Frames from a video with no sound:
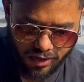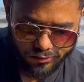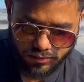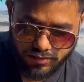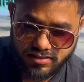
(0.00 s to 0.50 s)

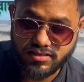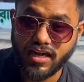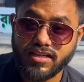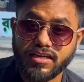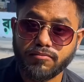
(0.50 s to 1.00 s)
আলুদমটা বেশ
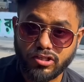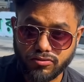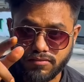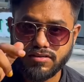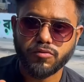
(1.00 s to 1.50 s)
ঝাল ঝাল
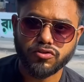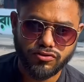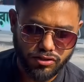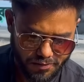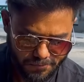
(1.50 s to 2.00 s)
মাধবের বেশ
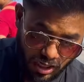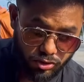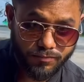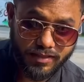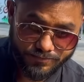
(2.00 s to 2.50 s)
পছন্দ হবে
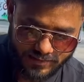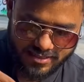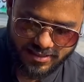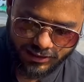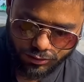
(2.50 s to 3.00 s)
আলুদমটা
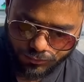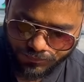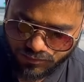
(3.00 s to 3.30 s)
টেস্টি কিন্তু